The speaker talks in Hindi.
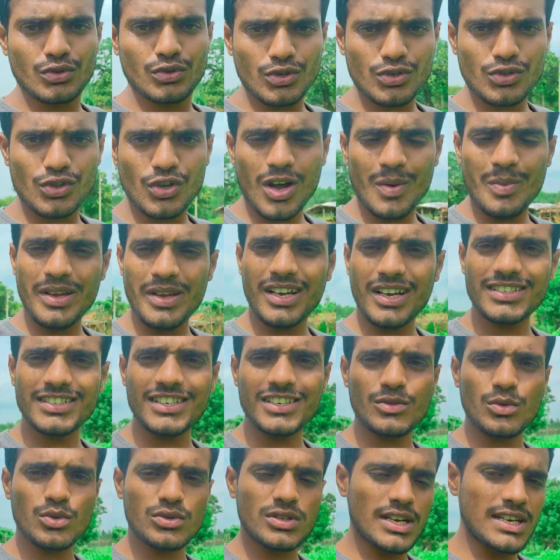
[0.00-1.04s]
तो दोस्तों अभी का
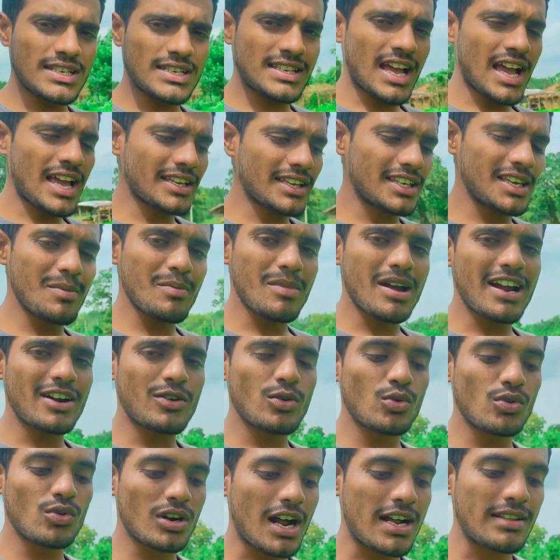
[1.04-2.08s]
सीन कुछ ऐसा है कि मैं
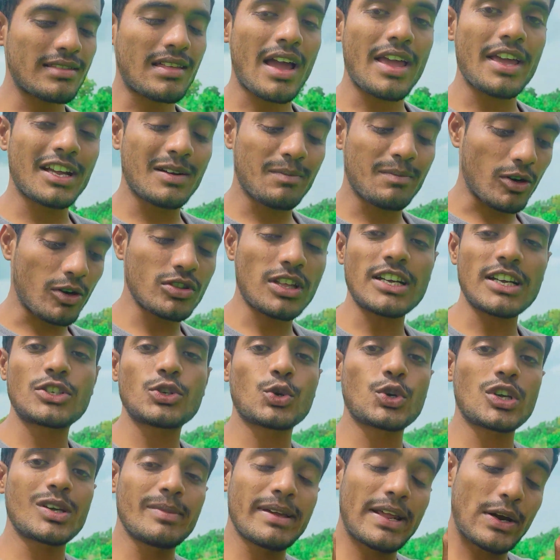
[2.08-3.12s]
ढूंढ रहा था एक पौधा
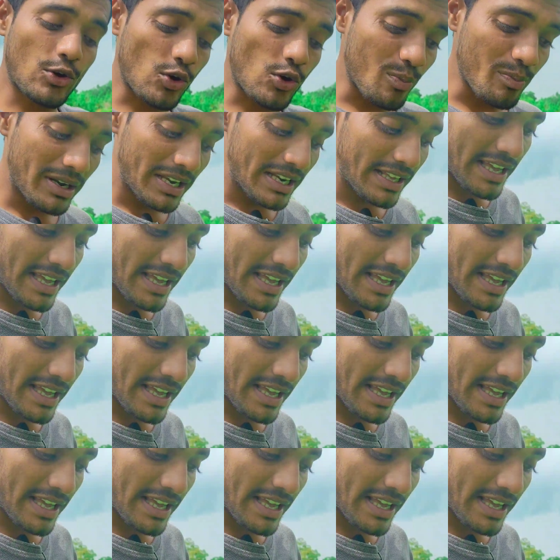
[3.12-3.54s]
जो कि मेरे को